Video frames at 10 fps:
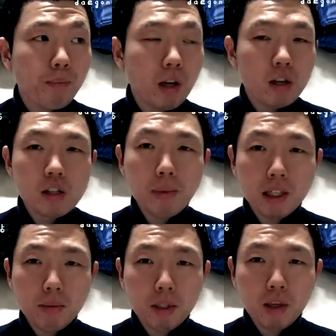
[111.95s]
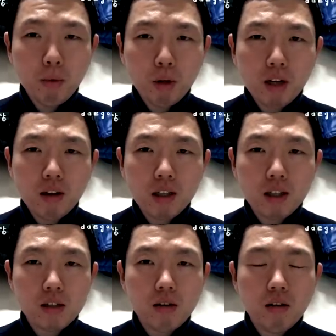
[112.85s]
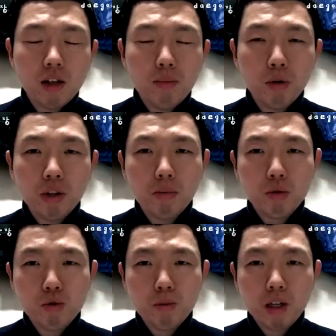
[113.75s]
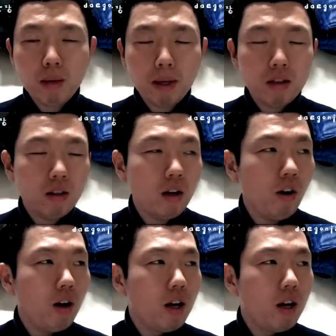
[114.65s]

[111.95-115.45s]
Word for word: 연습이 안 되면 되게 못할 것 같아서 이 표현도 한번 준비를 해봤는데요.